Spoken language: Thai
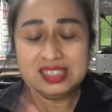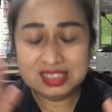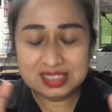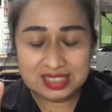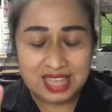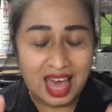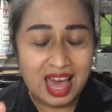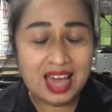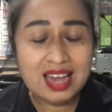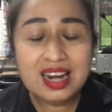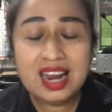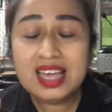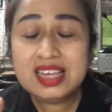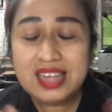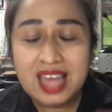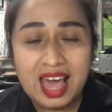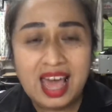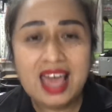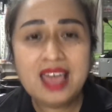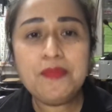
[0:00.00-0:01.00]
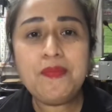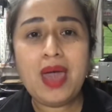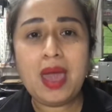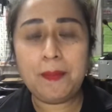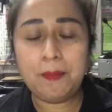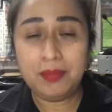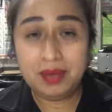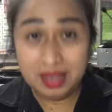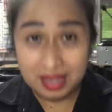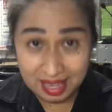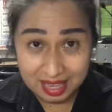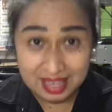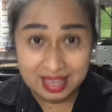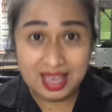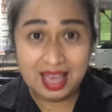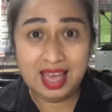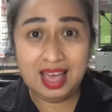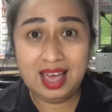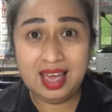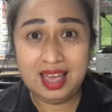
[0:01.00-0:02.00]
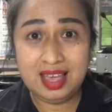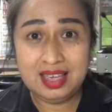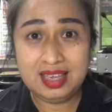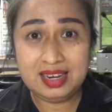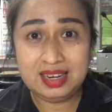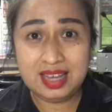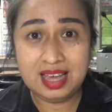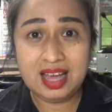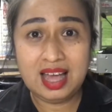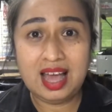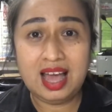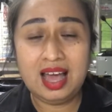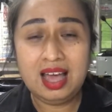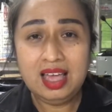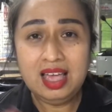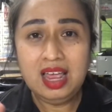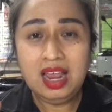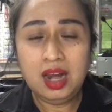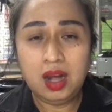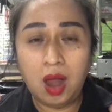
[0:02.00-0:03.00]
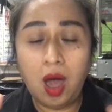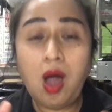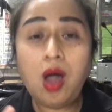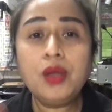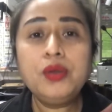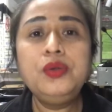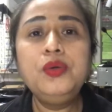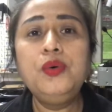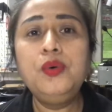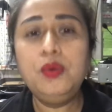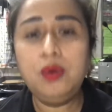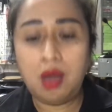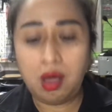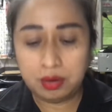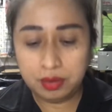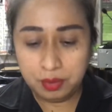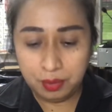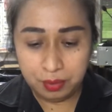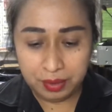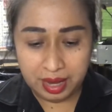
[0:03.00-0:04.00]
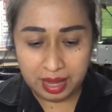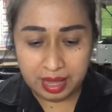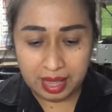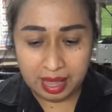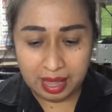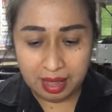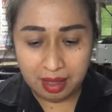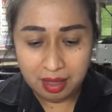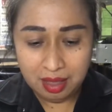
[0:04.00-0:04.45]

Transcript: สร้างรายได้แบบง่ายๆนะคะลองดูนะคะ